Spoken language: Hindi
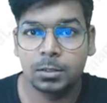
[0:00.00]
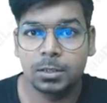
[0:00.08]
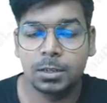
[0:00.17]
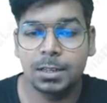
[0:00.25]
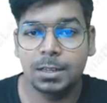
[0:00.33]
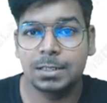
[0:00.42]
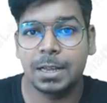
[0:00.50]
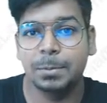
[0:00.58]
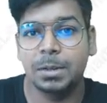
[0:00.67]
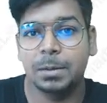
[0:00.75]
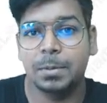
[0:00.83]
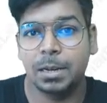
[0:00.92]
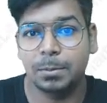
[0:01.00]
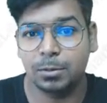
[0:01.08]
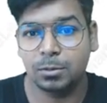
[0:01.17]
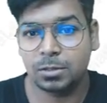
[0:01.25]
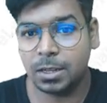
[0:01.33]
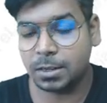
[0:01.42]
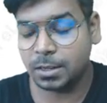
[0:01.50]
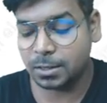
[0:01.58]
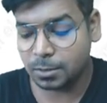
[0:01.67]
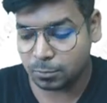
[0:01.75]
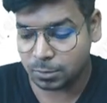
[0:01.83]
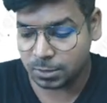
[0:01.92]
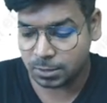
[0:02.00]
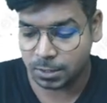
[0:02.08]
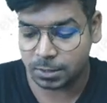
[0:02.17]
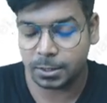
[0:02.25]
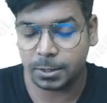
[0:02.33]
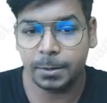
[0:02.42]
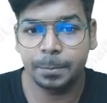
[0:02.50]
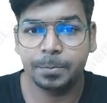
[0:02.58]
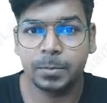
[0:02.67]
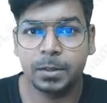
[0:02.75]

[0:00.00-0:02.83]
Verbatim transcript: चलिए एंजाइम के बारे में कुछ देखने की कोशिश करते हैं